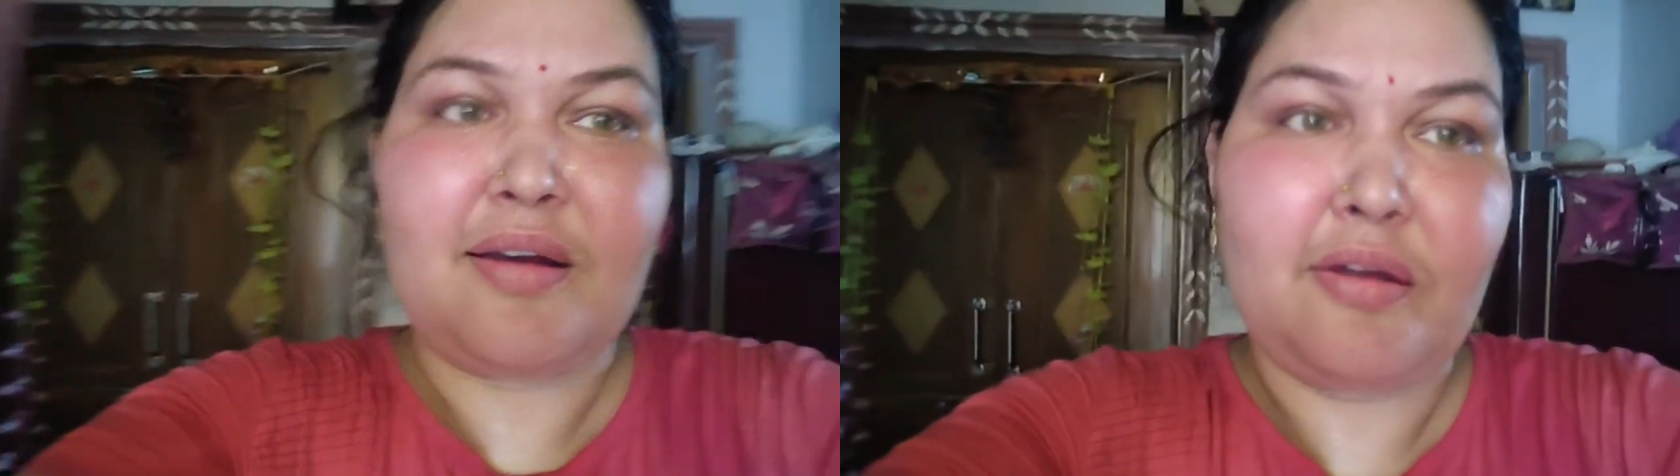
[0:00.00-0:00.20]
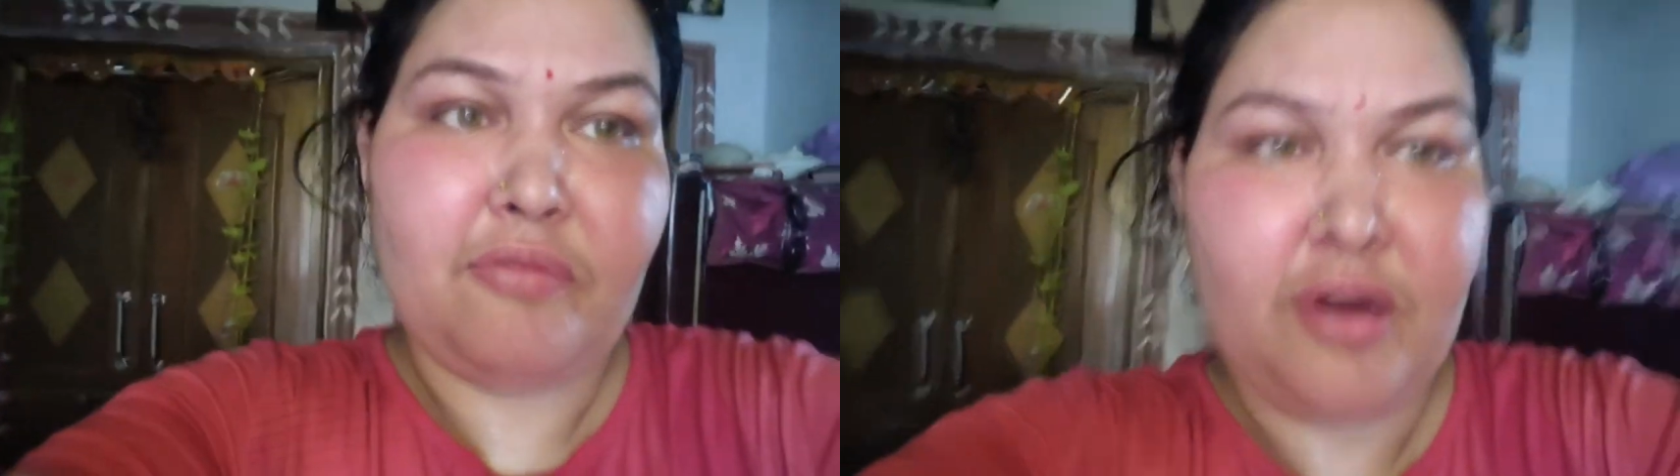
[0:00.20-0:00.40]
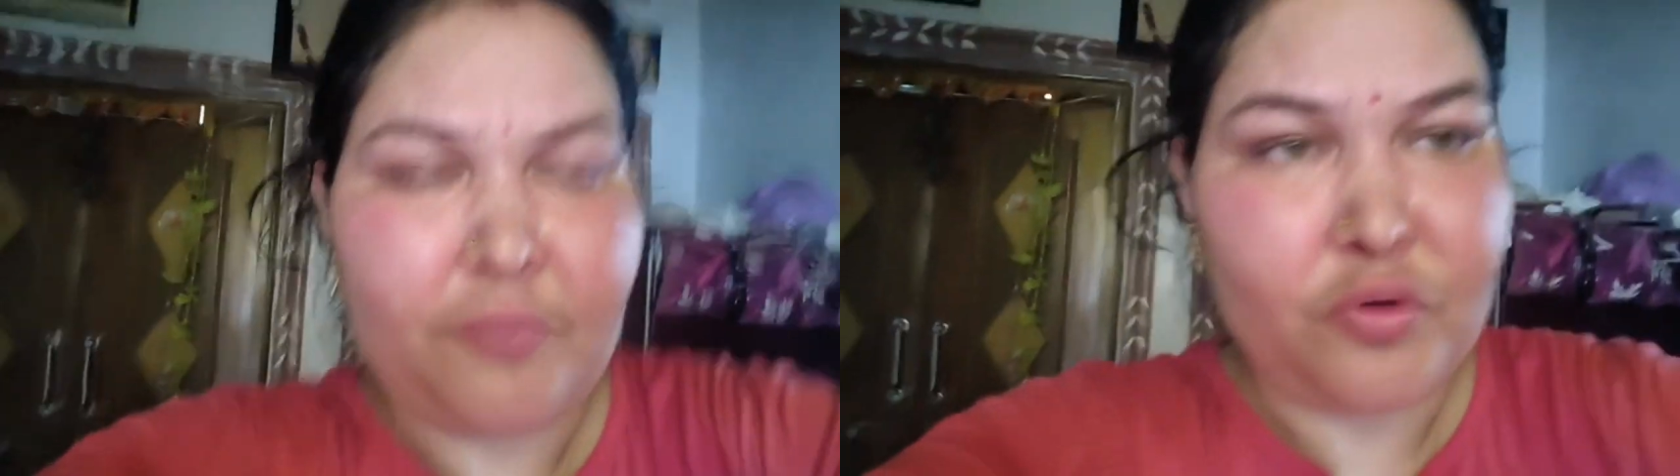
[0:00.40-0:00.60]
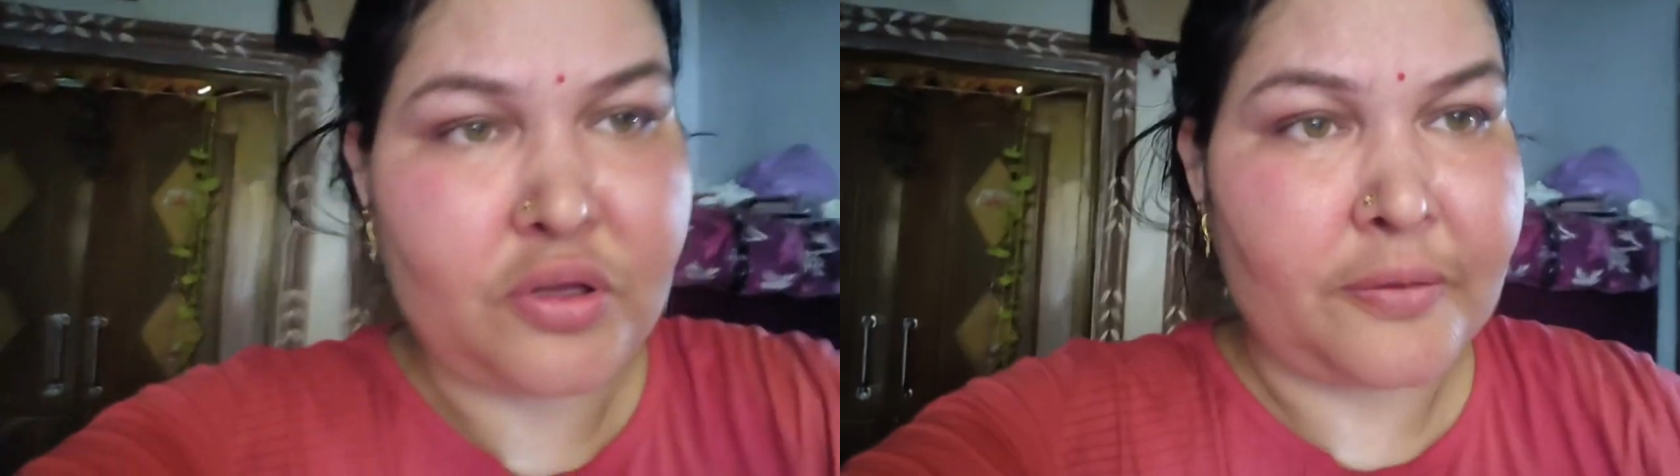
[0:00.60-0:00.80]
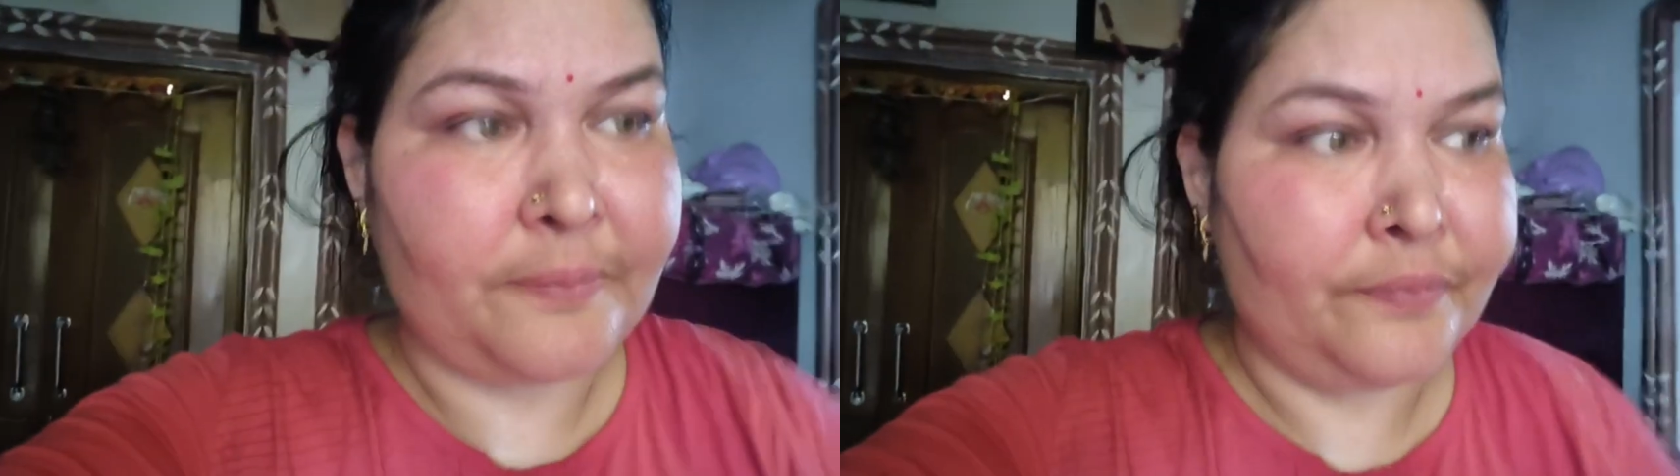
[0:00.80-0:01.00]
खराब वराब हो
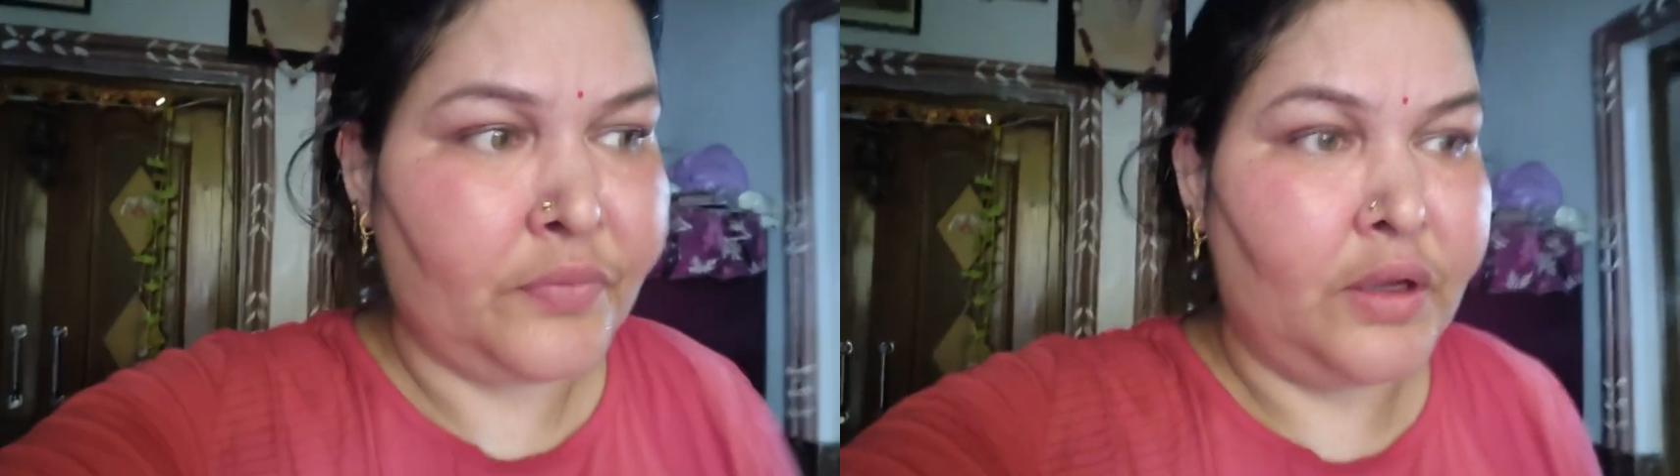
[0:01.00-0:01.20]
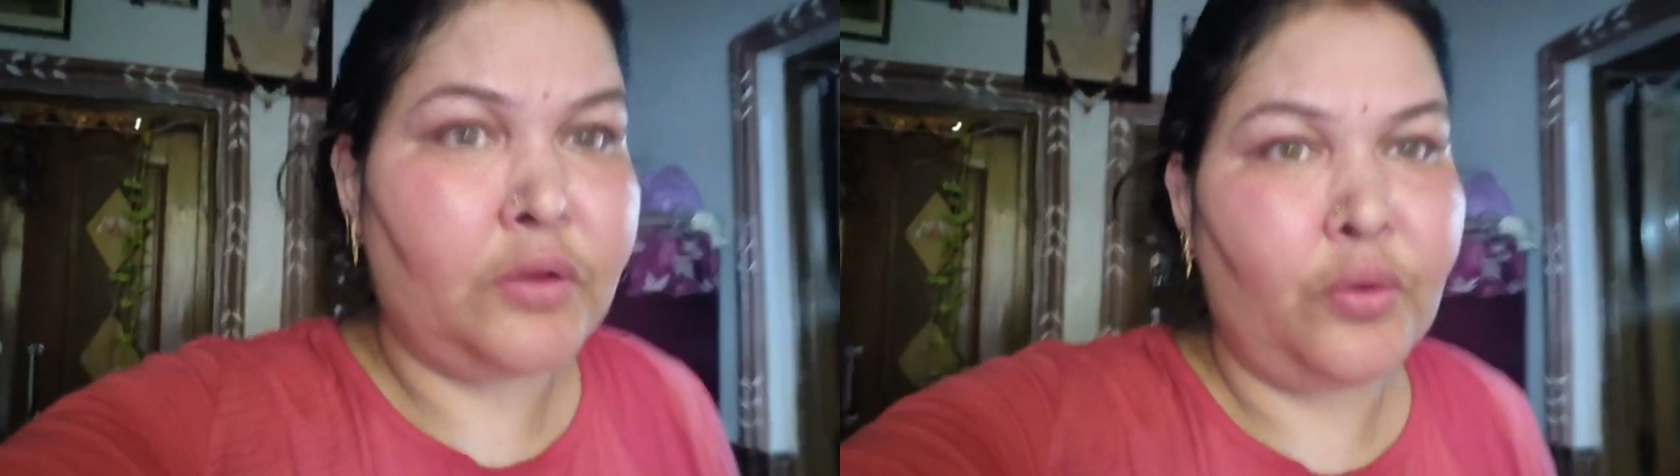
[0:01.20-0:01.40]
जाए